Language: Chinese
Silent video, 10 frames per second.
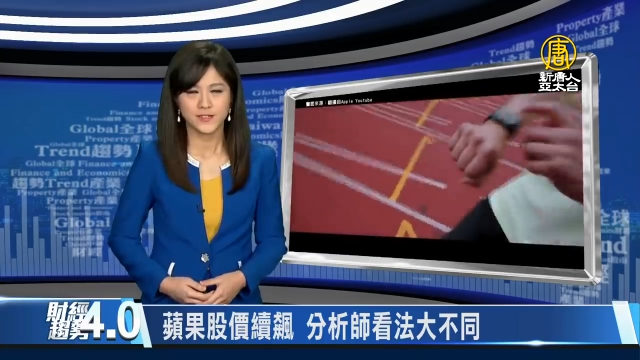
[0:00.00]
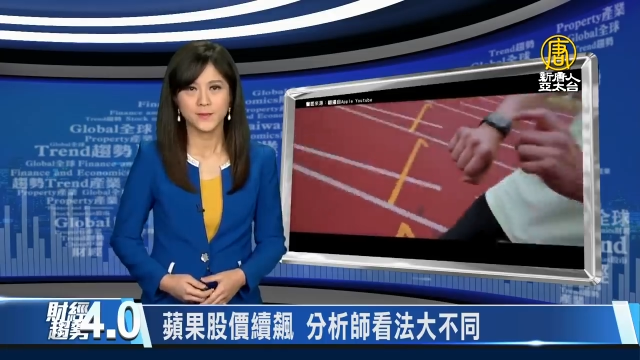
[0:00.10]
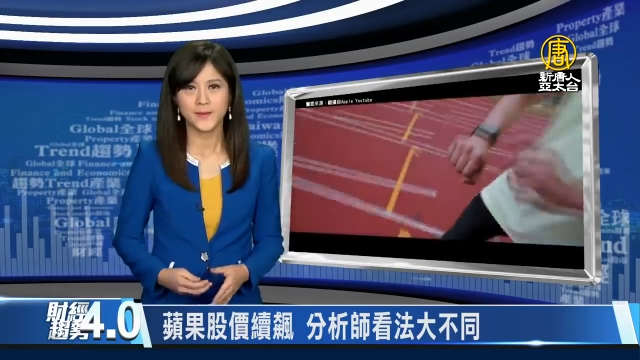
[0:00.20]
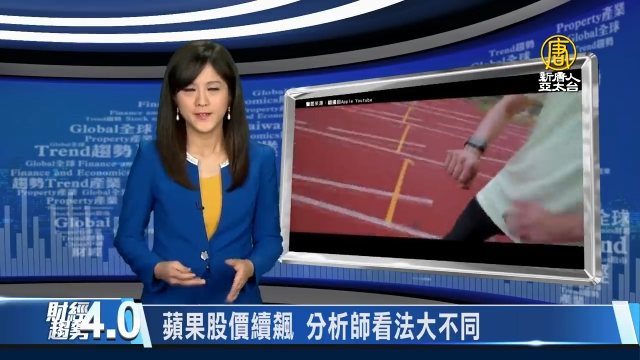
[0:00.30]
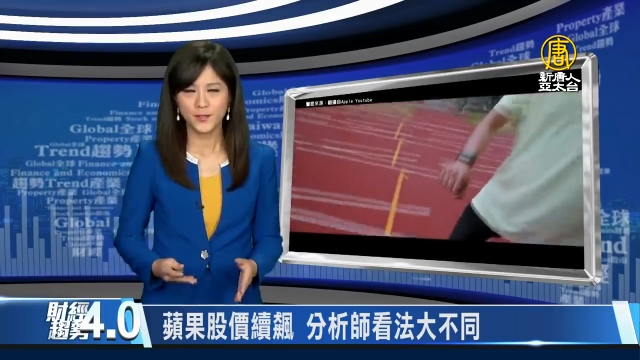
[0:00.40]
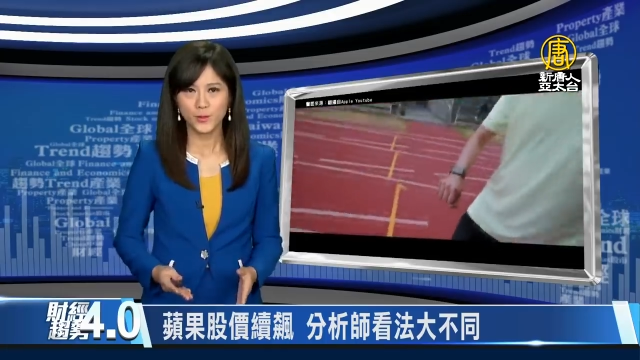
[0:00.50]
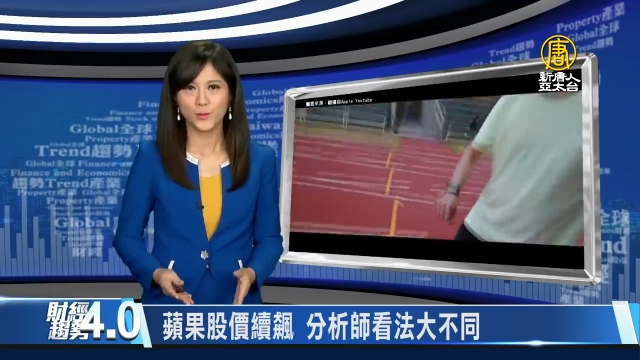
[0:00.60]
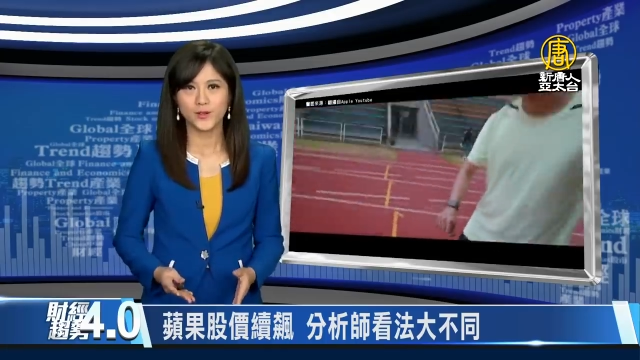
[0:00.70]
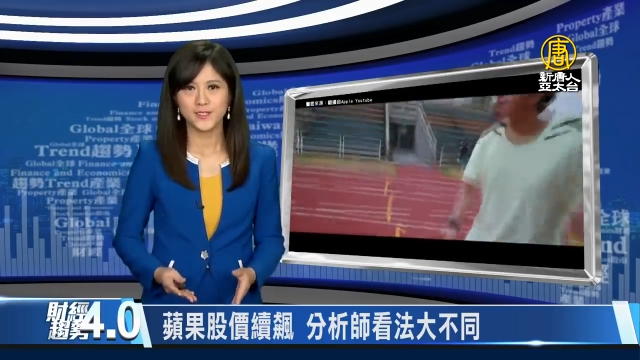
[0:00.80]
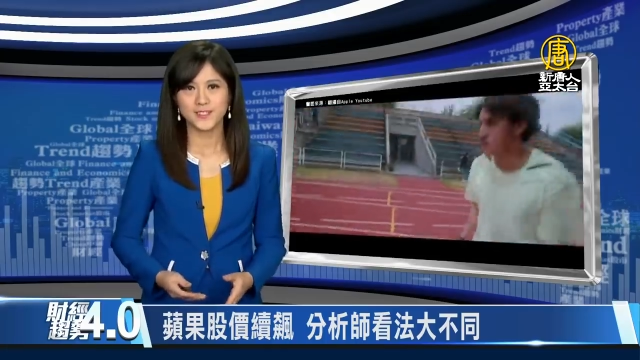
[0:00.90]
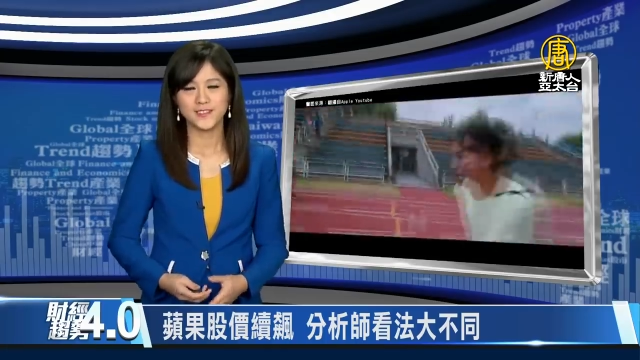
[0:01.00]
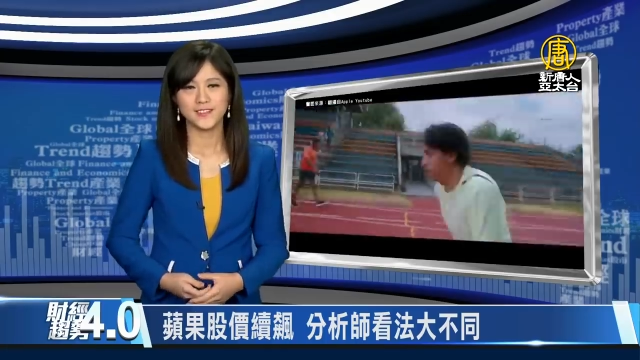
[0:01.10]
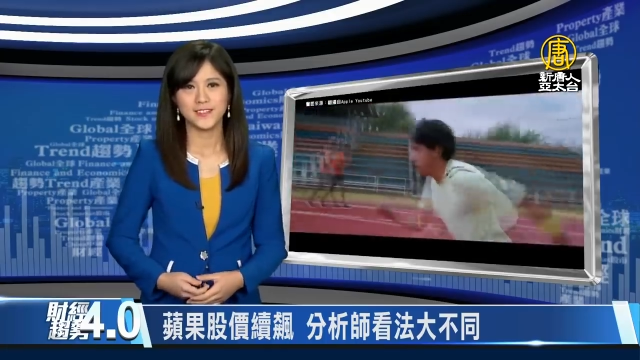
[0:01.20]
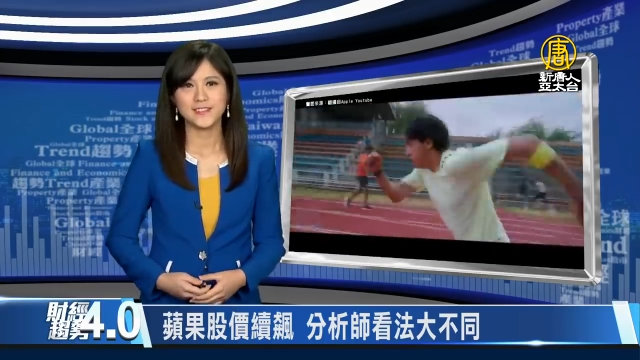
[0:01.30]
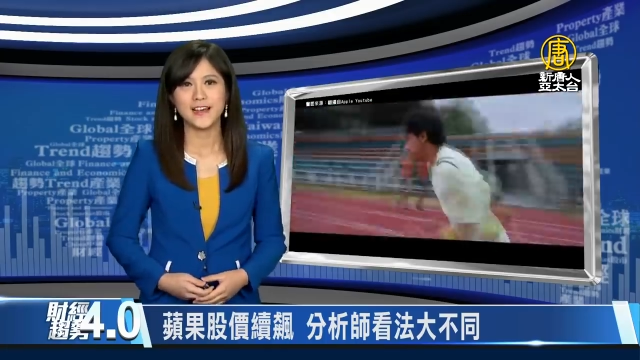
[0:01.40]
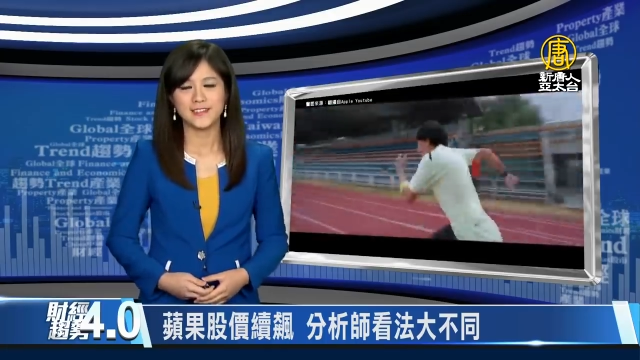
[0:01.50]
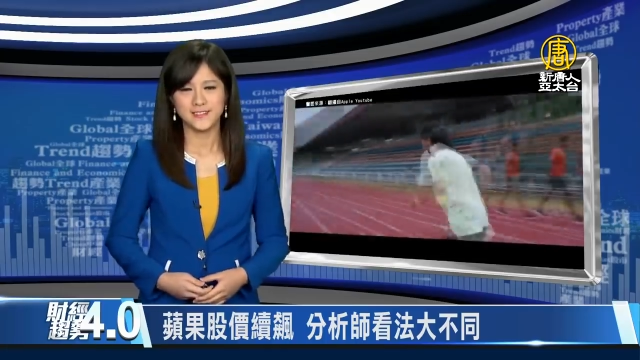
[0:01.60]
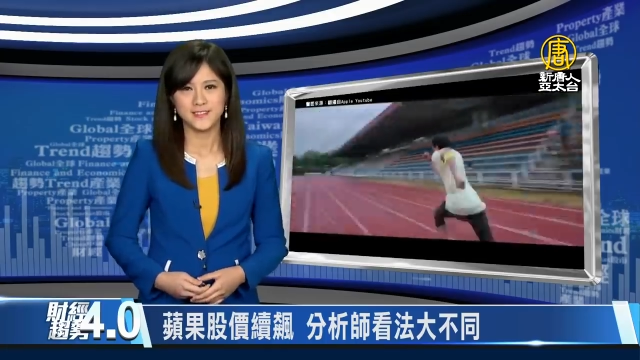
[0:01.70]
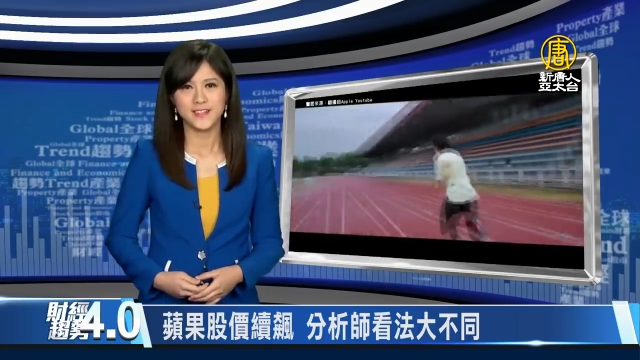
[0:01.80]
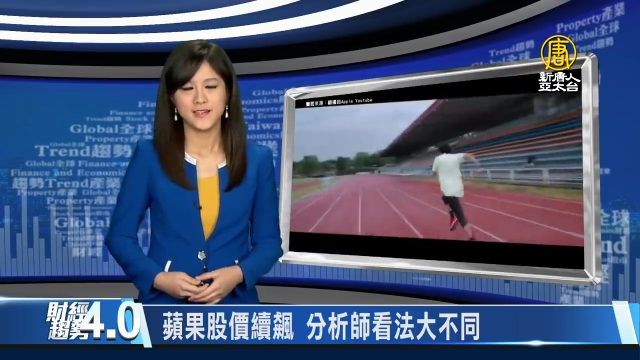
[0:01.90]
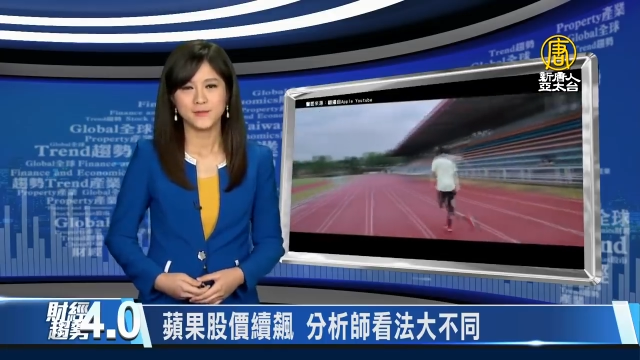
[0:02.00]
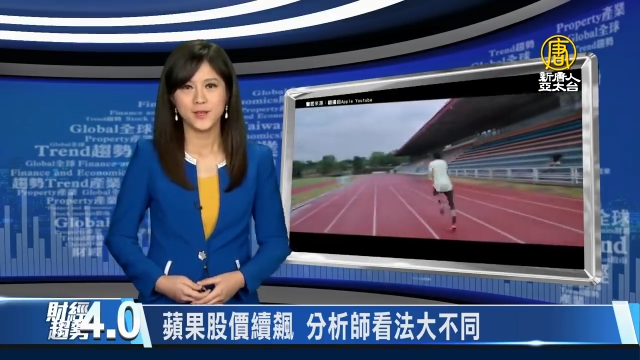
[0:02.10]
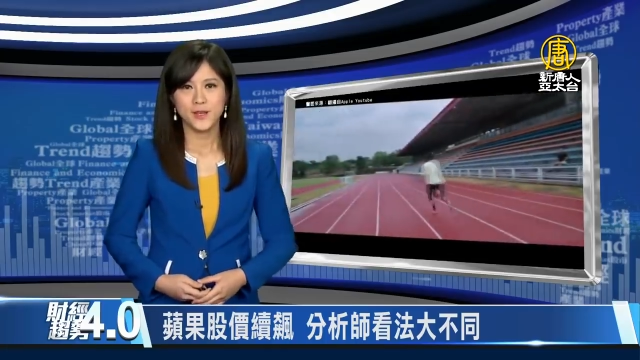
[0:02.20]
而苹果成了一大赢家。